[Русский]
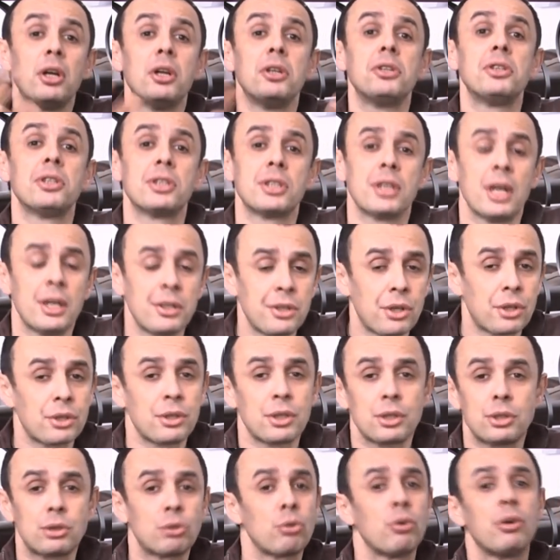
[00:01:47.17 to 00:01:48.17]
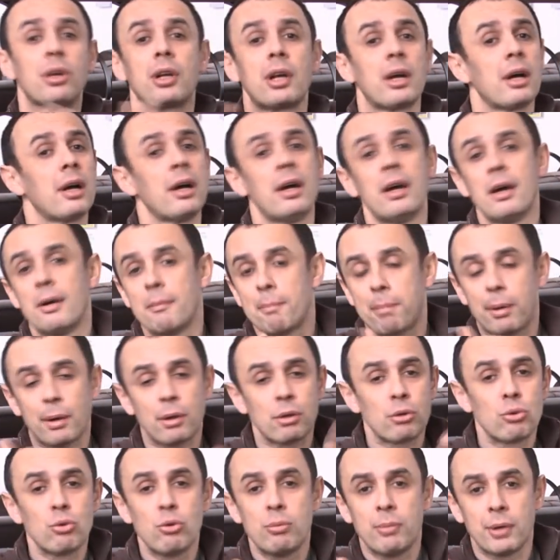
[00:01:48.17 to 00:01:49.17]
ли дизайнер настолько
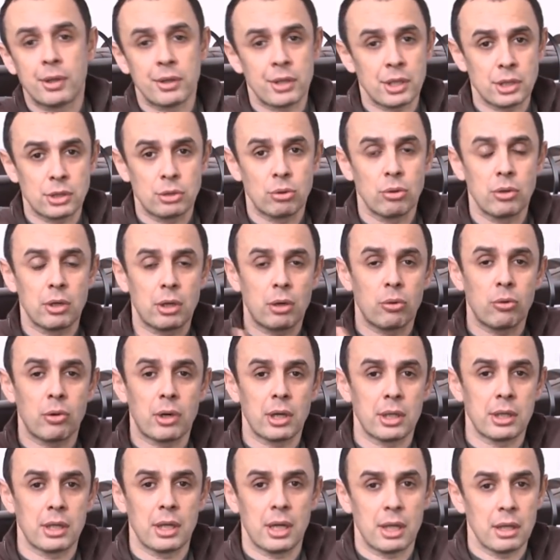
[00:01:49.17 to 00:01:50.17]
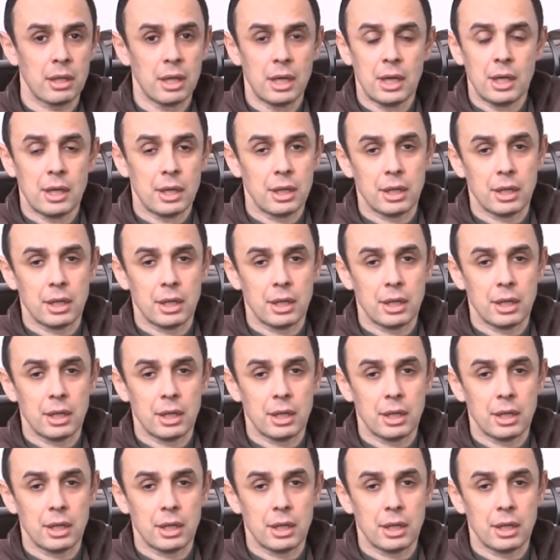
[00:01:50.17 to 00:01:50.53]
продуман, настолько угадал,